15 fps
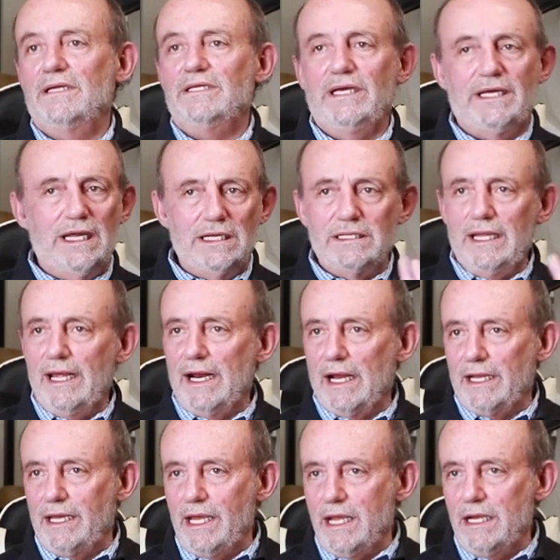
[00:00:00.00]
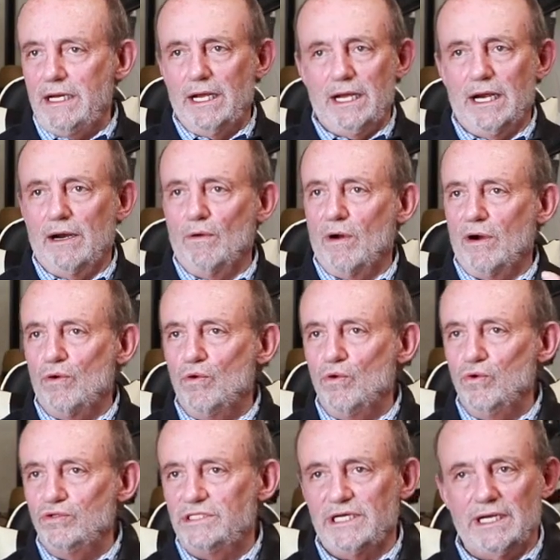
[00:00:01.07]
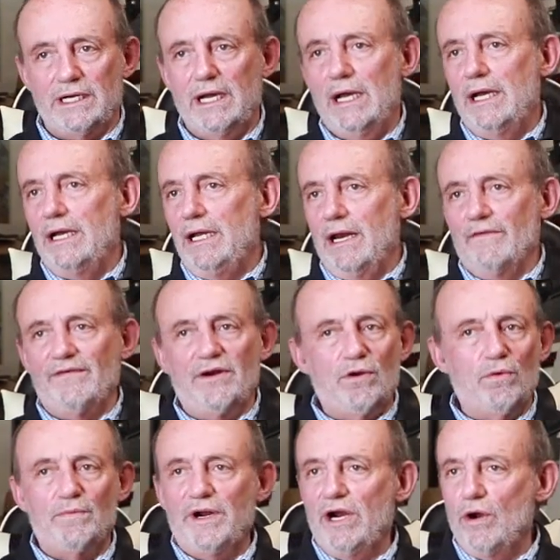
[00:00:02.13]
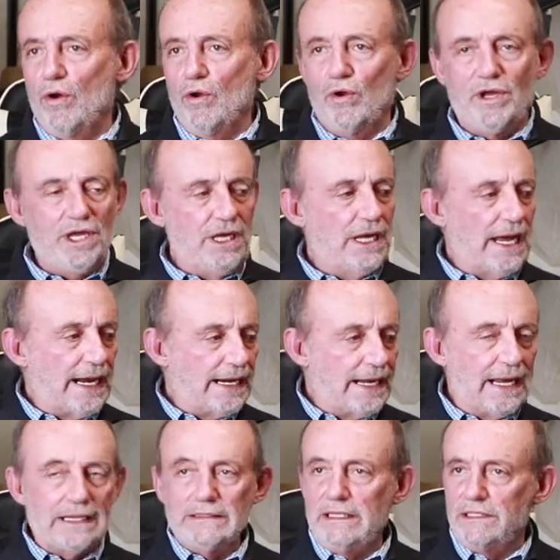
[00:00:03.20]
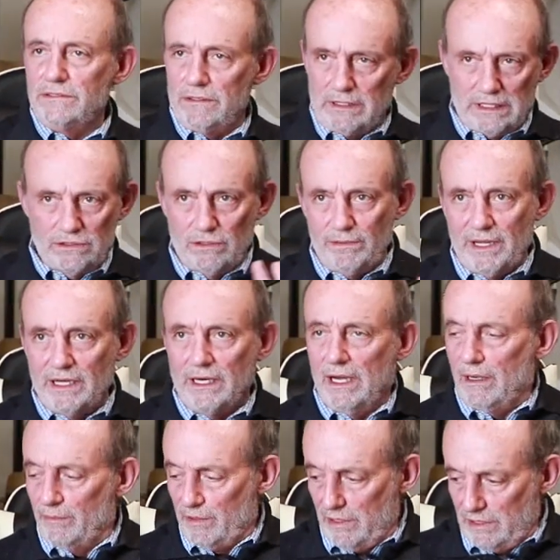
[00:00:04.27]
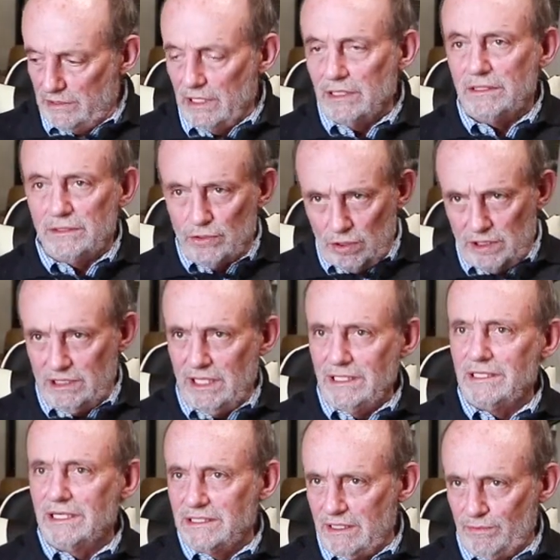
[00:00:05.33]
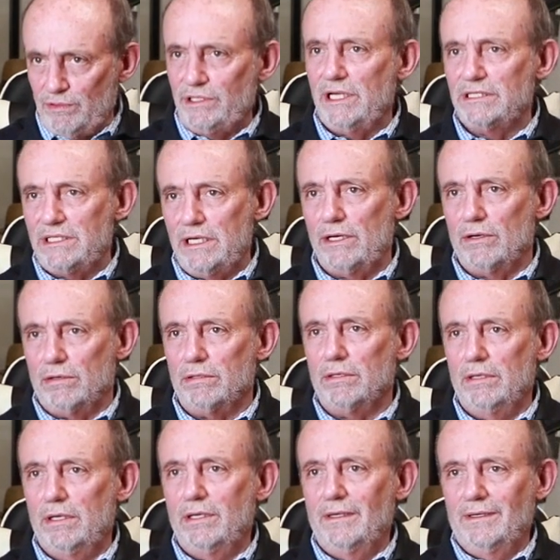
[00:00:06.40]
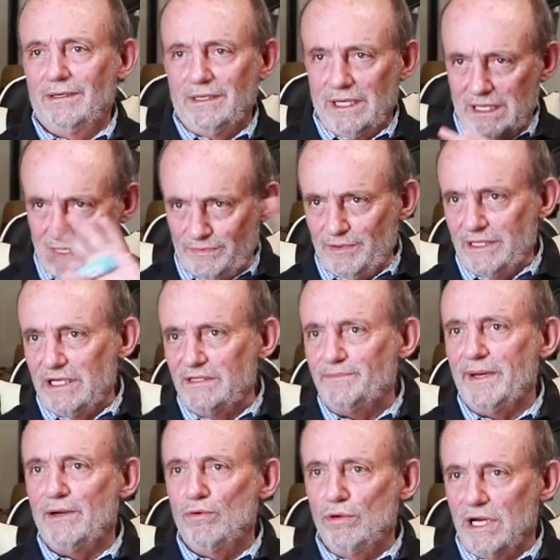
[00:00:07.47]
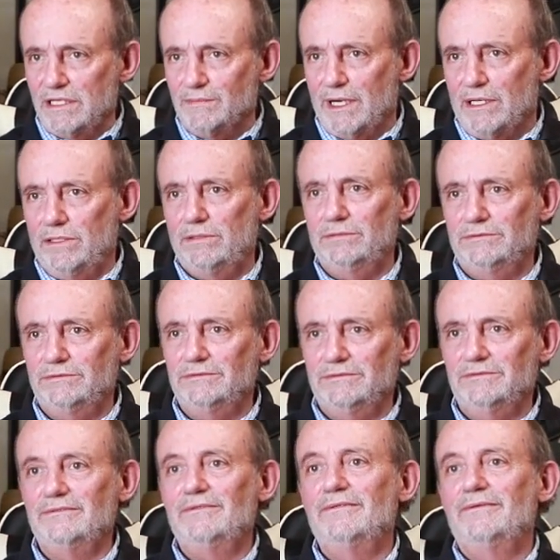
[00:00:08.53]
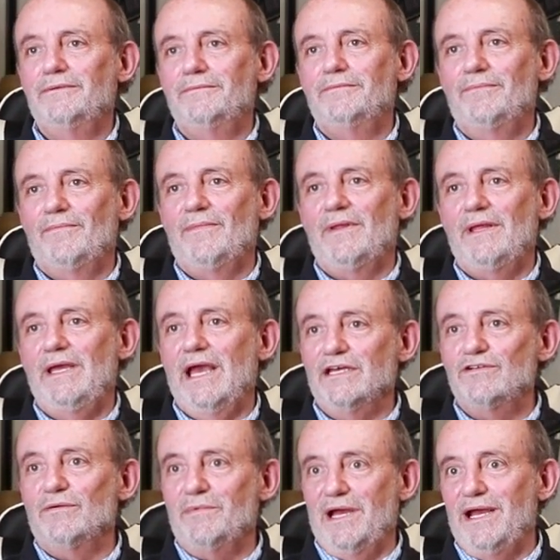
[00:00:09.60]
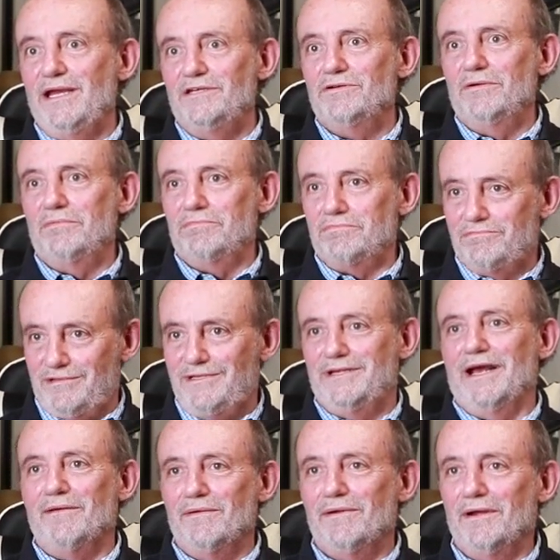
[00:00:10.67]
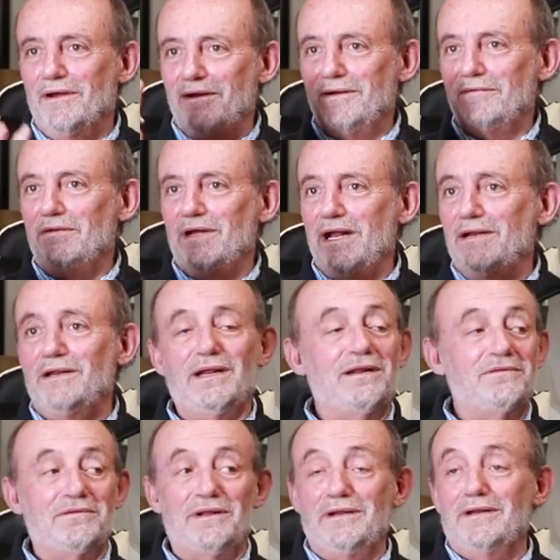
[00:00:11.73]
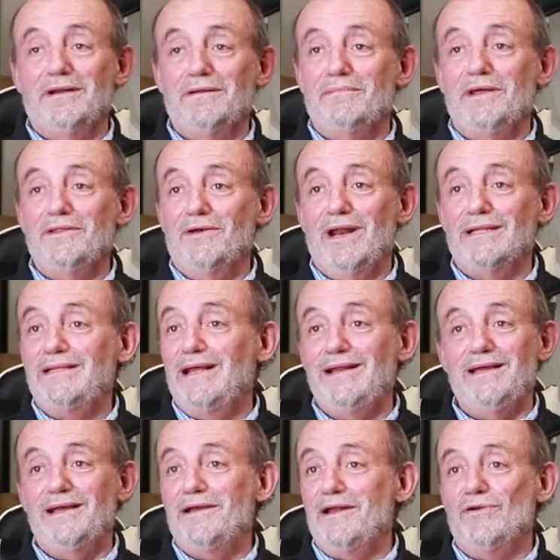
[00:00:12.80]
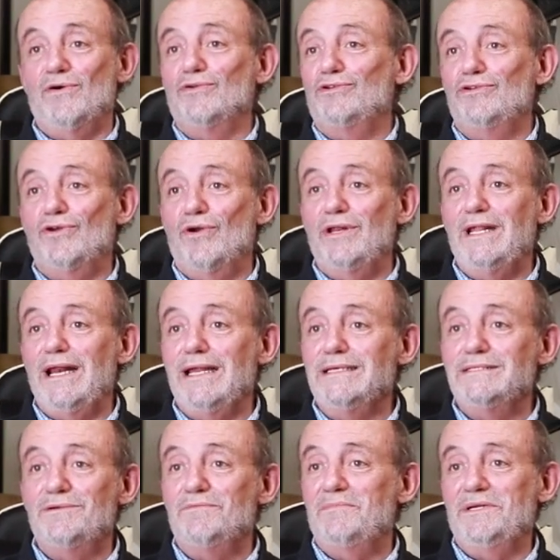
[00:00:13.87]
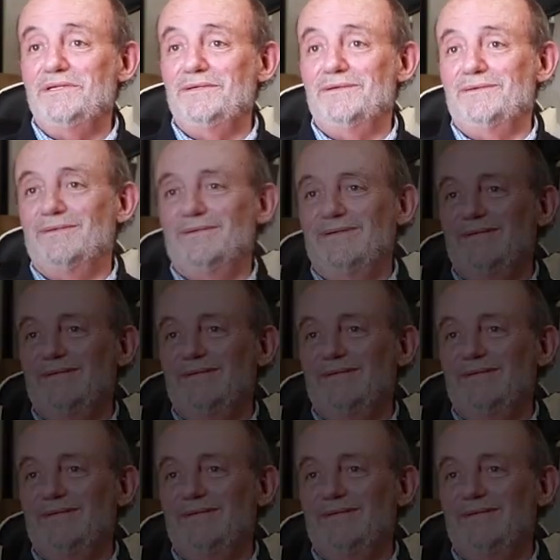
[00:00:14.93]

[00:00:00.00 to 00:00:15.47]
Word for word: Si quieres leer a Kierkegaard o y la fenomenología, Kant y eso, hazlo bien. Pero lo que tienes que hacer, ponte a hacerlo. Ya después le especulas más. Y eso me hizo ser, el, me dio la técnica y el control del instrumento.